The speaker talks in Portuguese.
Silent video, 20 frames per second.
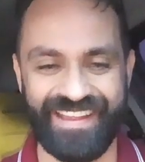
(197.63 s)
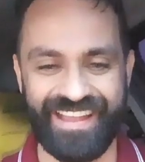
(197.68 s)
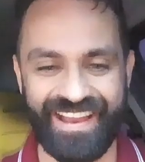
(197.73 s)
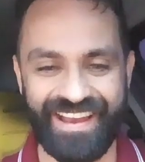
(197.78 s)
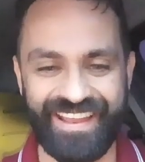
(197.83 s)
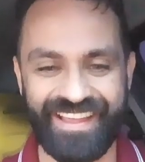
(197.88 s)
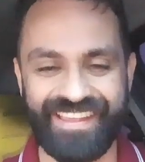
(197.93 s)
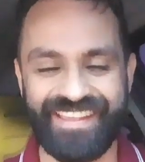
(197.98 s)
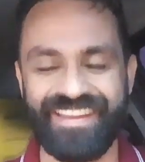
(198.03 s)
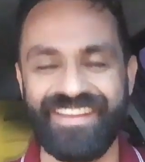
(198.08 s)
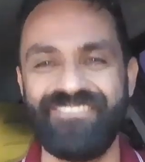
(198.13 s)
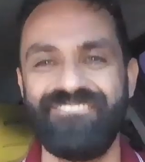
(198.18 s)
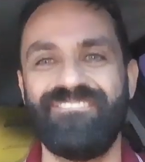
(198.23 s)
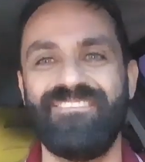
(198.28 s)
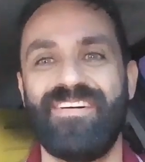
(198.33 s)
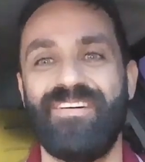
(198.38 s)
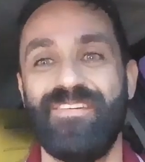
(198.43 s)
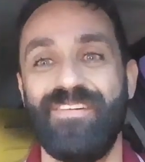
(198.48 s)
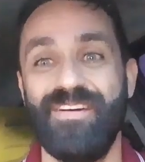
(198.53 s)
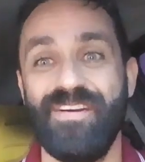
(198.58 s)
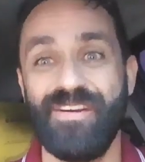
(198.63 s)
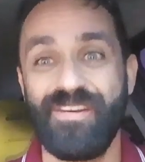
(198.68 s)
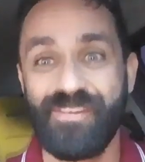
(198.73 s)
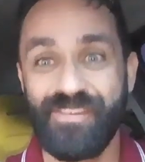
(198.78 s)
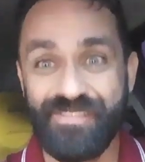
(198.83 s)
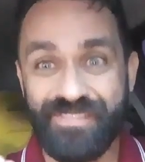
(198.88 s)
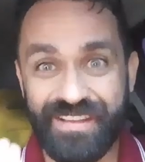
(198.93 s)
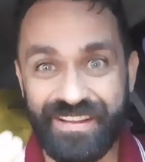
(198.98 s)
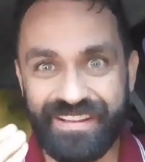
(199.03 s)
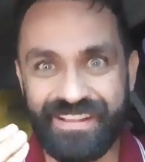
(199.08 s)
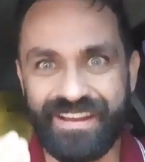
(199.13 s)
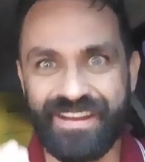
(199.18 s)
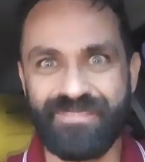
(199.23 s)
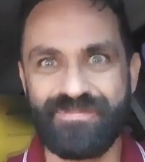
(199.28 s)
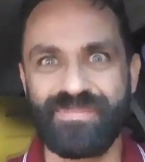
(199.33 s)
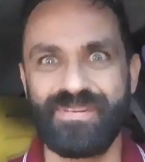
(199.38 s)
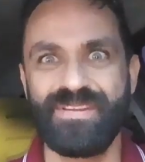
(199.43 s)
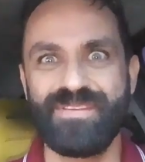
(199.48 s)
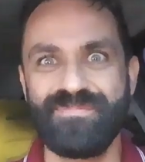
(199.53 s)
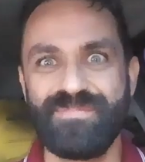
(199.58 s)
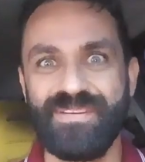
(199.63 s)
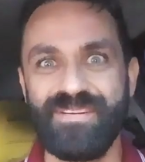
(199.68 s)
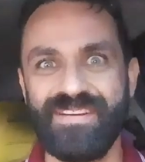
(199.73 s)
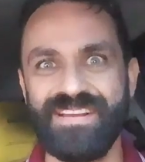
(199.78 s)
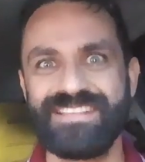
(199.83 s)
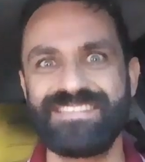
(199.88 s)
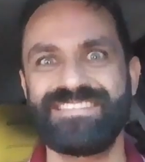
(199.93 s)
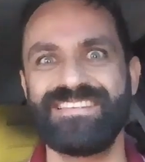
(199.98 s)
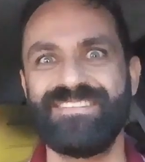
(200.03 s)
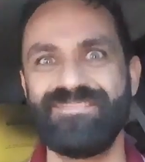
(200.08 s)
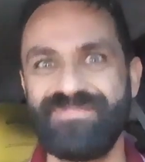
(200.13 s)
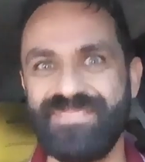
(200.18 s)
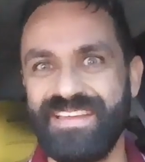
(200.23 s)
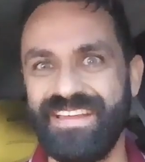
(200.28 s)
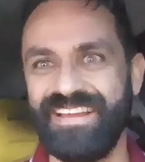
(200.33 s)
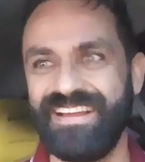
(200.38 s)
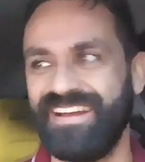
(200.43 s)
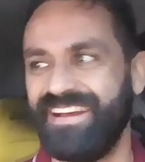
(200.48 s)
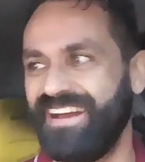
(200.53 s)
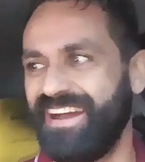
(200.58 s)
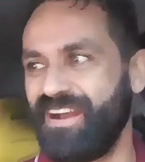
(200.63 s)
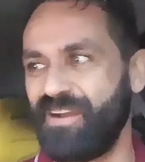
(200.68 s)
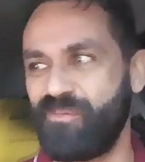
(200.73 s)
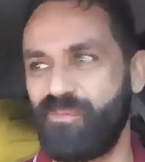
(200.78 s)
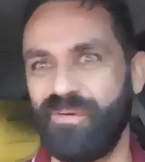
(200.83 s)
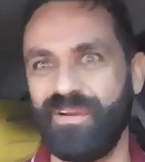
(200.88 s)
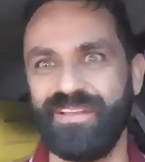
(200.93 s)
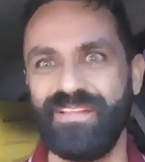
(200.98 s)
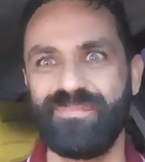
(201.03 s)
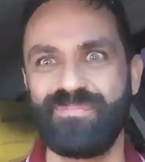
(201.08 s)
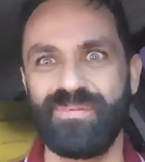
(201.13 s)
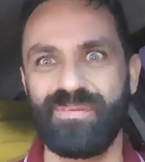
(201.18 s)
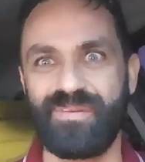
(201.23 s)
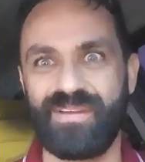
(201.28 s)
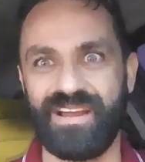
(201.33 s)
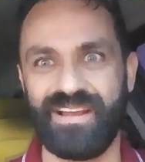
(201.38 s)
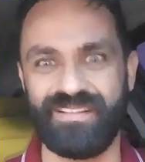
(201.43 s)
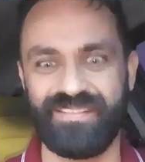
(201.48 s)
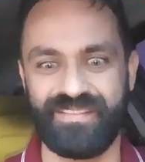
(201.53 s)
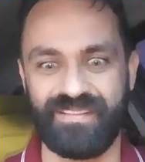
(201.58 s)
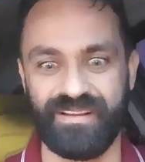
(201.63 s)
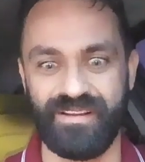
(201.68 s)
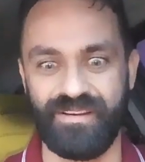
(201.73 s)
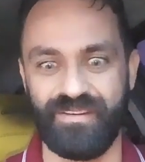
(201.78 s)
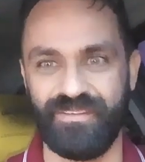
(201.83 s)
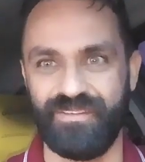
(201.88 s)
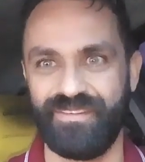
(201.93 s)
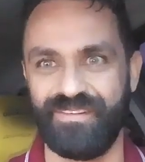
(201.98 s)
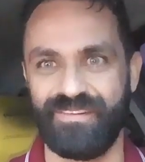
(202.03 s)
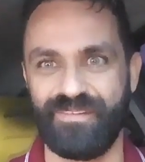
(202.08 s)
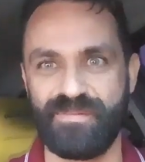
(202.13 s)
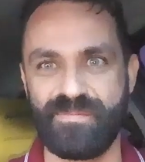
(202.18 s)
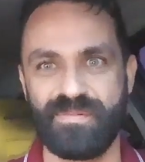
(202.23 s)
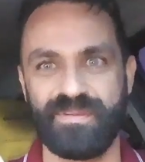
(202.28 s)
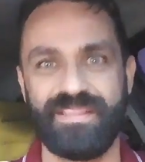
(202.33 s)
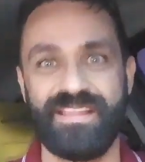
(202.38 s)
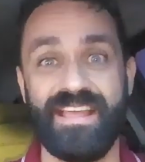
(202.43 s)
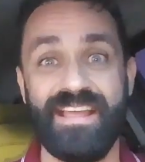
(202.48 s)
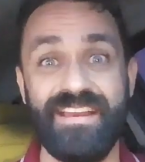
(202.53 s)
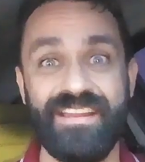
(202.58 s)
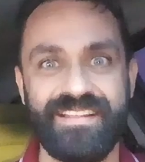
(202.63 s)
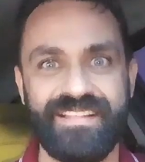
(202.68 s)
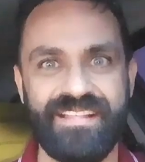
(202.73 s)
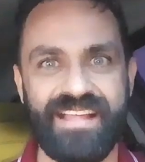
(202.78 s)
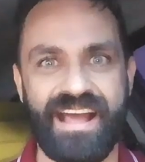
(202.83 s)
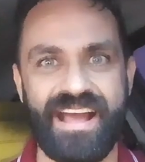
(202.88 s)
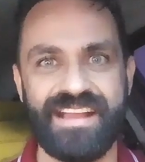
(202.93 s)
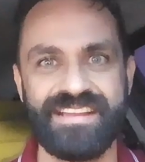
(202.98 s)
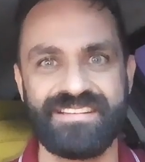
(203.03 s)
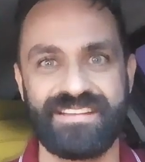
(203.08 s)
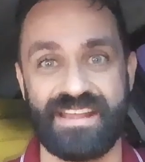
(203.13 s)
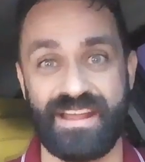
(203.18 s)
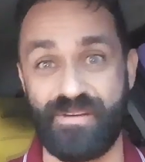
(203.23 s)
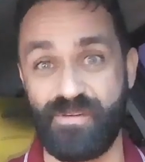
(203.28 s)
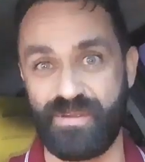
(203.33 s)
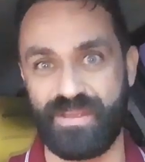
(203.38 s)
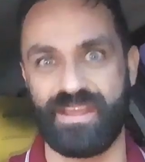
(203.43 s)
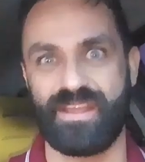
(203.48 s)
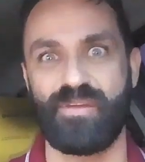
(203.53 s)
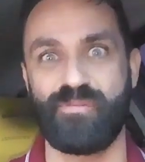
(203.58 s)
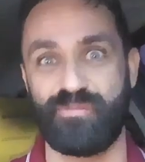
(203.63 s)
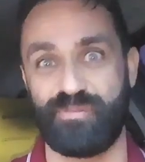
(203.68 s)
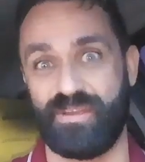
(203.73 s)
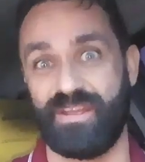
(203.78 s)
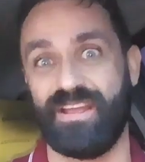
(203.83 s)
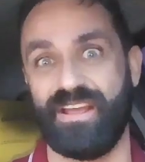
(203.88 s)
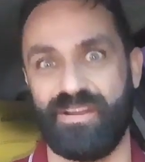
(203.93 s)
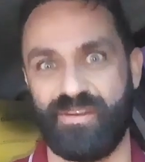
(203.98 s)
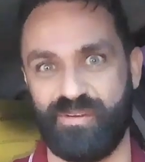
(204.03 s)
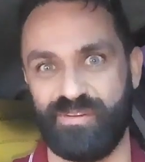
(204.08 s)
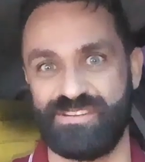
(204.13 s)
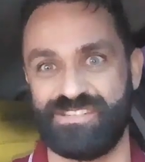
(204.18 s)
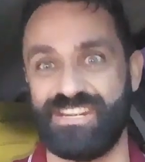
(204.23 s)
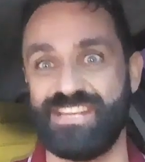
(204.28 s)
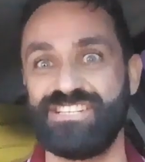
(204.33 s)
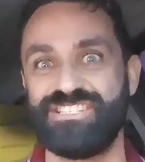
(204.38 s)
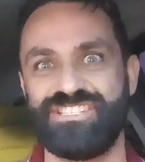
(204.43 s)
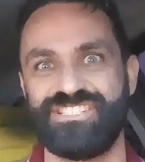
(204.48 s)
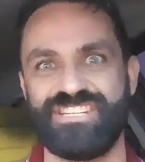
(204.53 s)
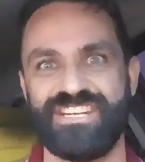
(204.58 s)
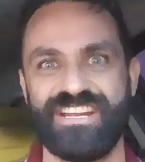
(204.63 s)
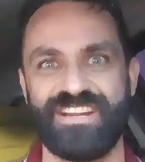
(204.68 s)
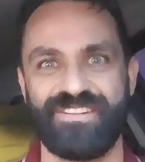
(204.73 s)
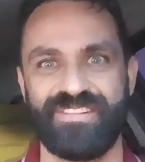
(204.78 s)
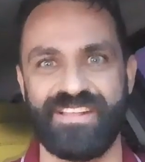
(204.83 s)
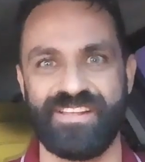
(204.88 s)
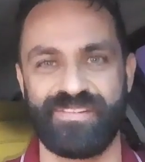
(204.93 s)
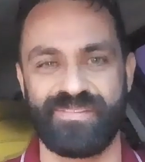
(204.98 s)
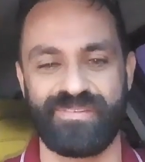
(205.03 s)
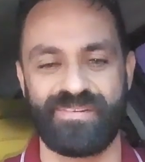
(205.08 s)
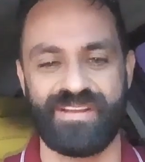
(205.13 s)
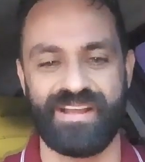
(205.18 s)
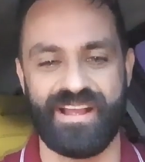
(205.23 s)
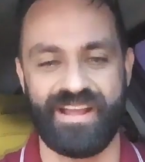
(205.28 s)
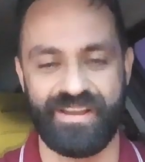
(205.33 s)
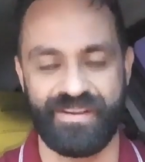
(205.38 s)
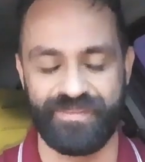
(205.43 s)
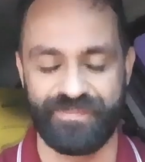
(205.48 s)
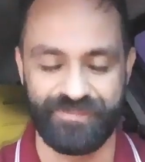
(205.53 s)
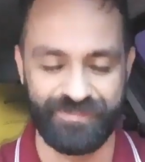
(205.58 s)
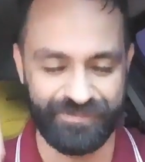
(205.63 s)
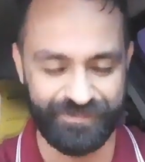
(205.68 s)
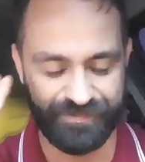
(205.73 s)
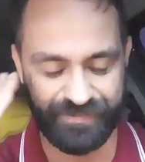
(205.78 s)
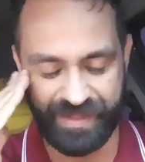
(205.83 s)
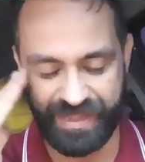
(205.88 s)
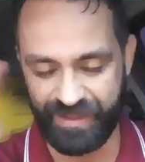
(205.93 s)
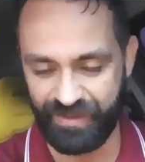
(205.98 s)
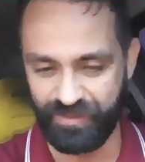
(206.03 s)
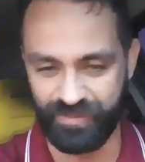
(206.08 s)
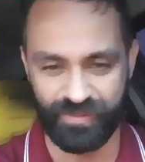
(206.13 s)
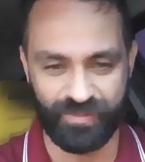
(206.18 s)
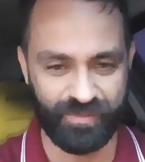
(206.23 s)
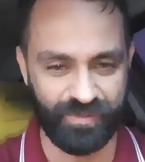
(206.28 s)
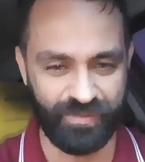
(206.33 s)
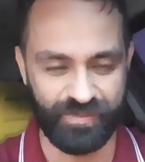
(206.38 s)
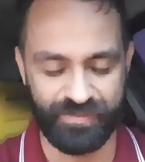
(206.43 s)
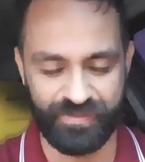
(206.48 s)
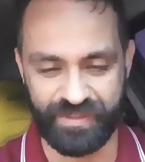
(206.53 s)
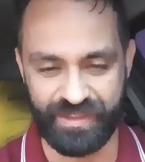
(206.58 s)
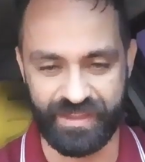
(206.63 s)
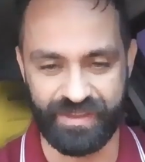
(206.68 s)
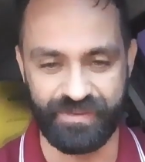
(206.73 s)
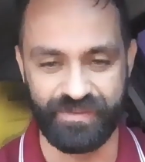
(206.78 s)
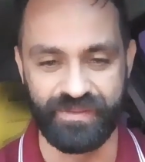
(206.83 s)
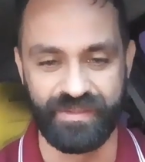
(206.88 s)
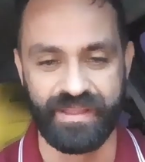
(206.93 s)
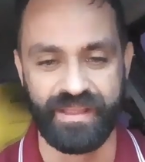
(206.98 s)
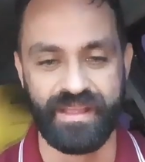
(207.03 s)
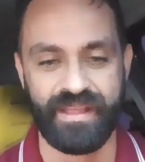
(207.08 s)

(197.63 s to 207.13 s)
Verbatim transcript: ela querer, o governo querer proibir eu receber a corrida pelo cartão? Uma modernidade, que é o quê? Que eu fiquei cheio de dinheiro dentro do carro? Maluco o governo.